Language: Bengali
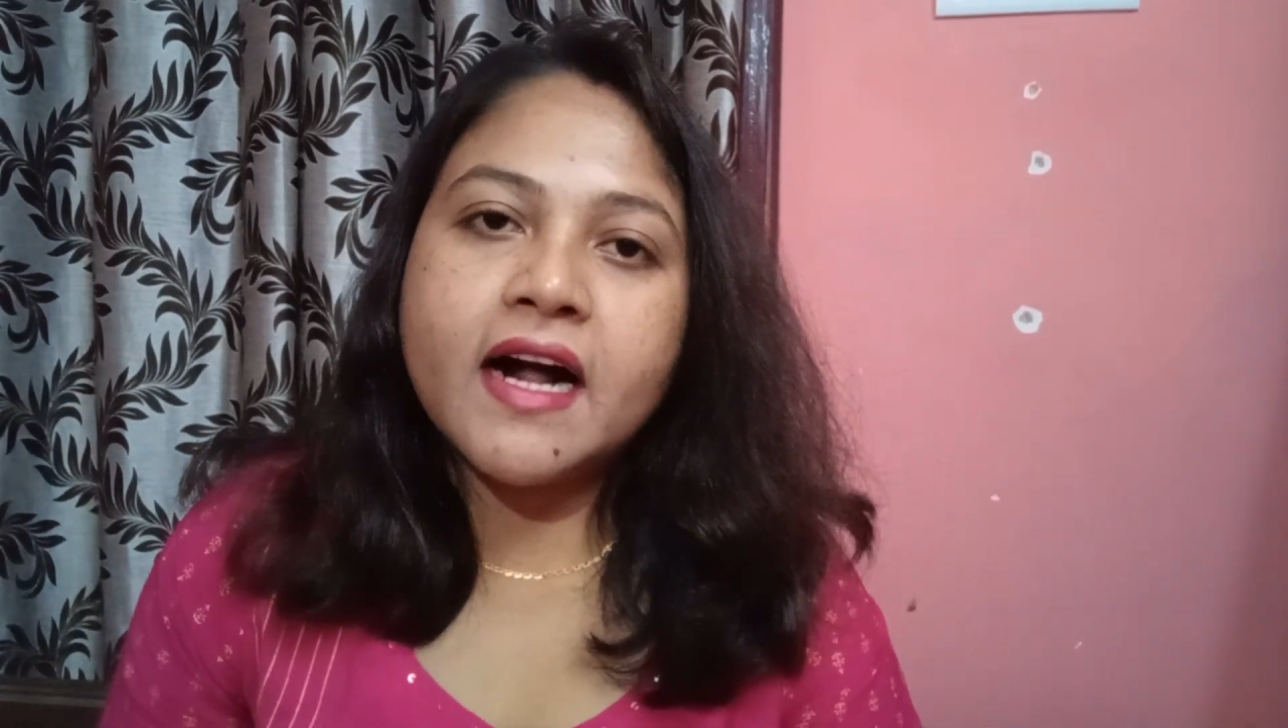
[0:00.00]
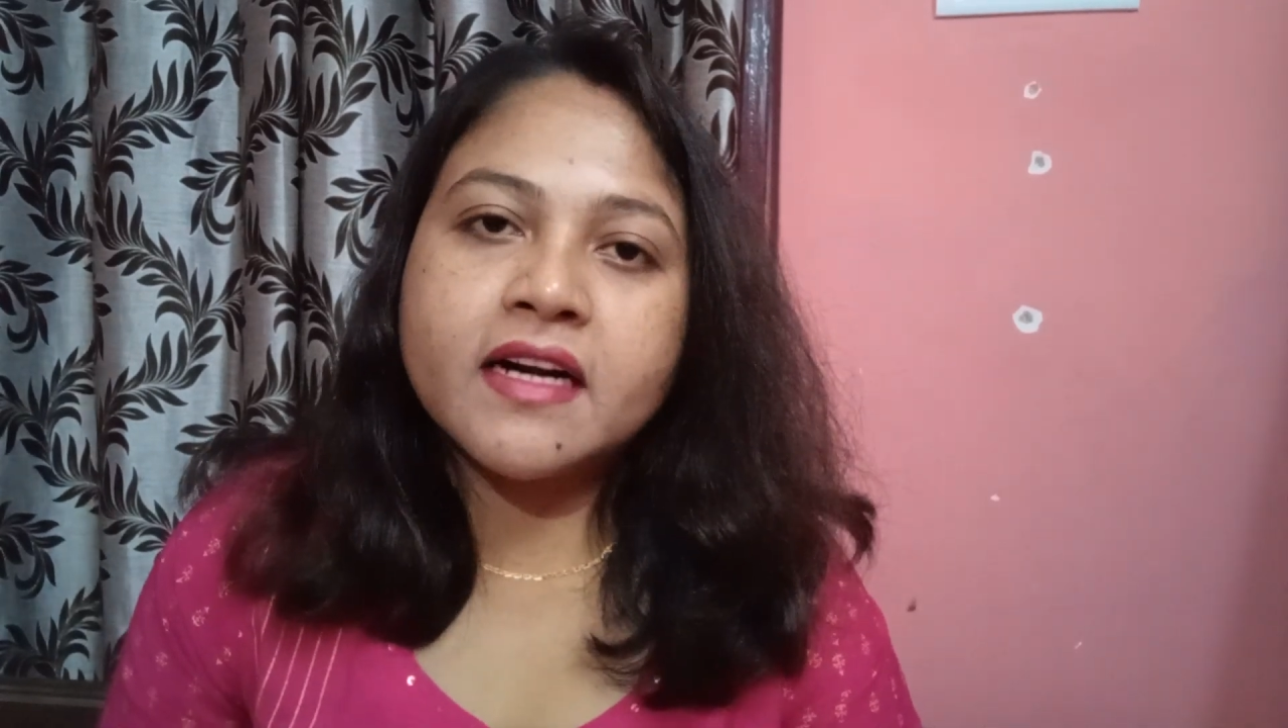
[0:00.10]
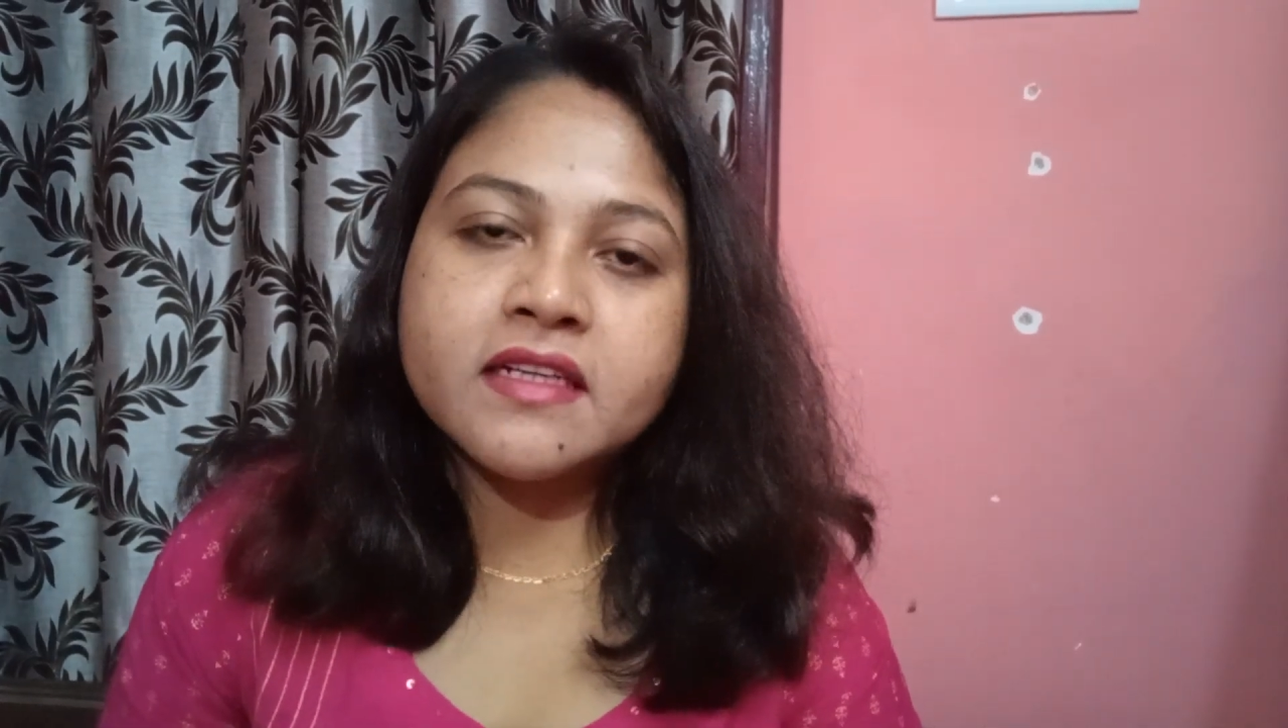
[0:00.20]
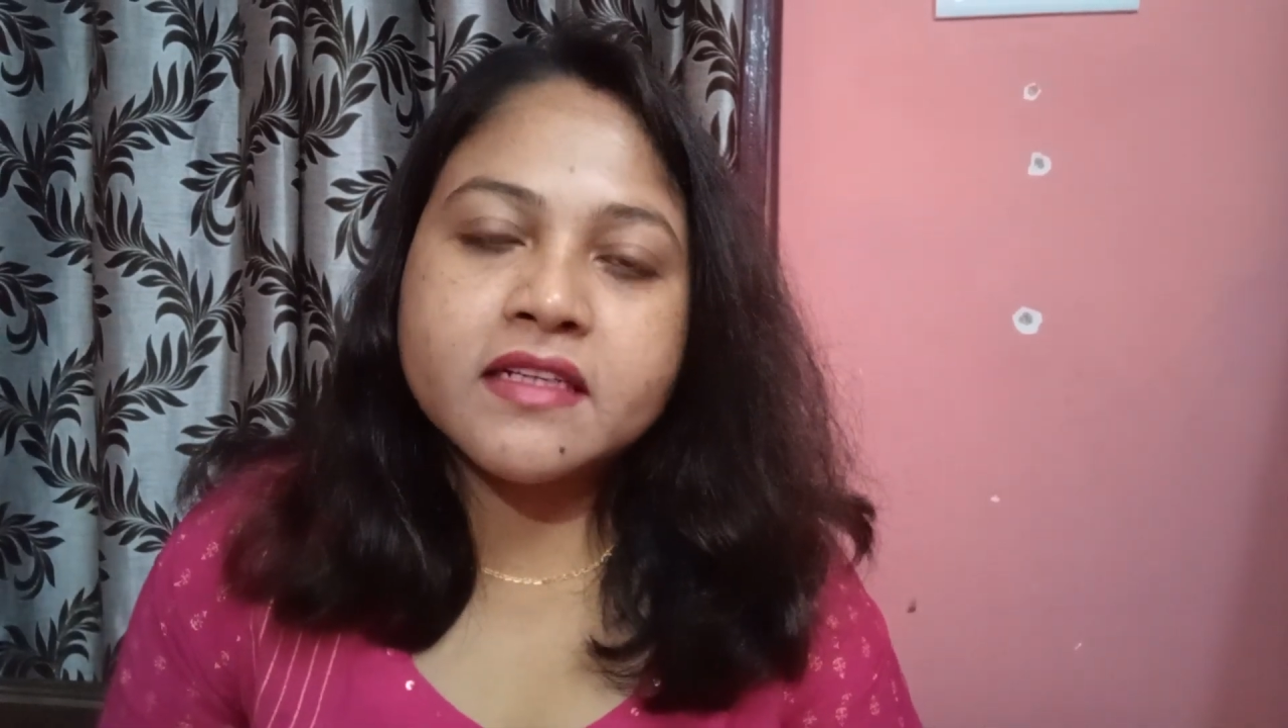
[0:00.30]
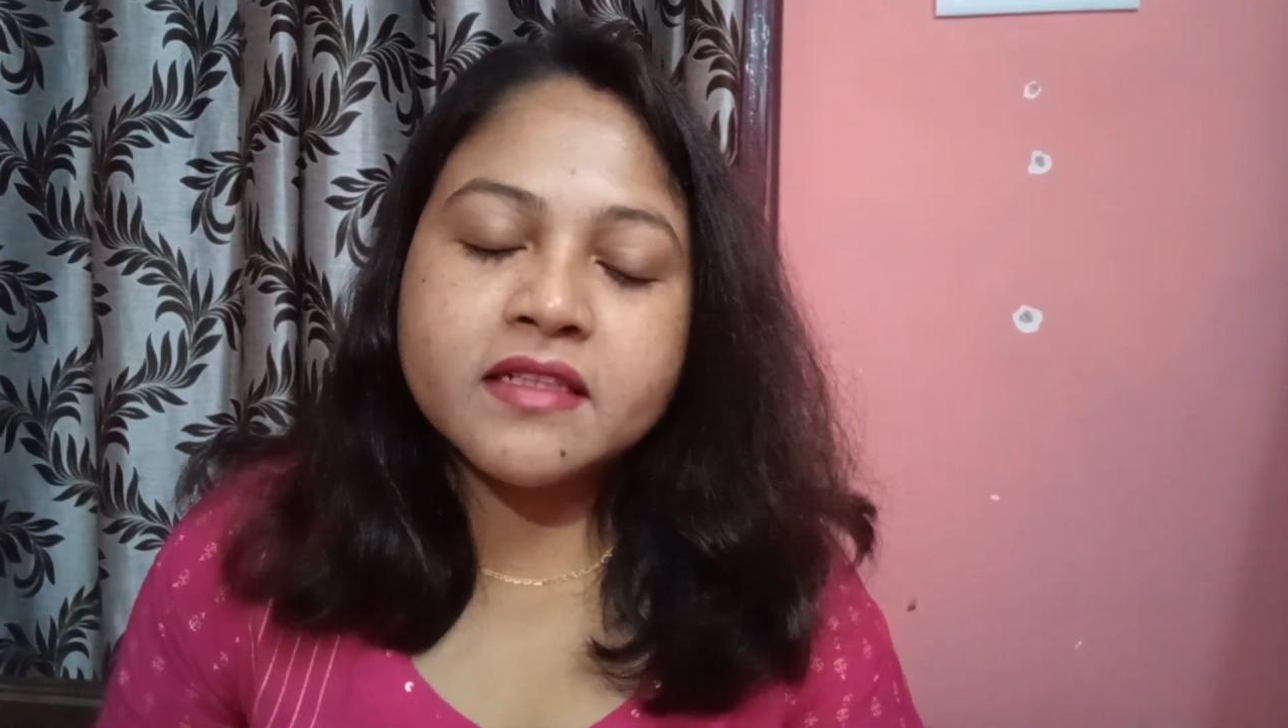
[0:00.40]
আর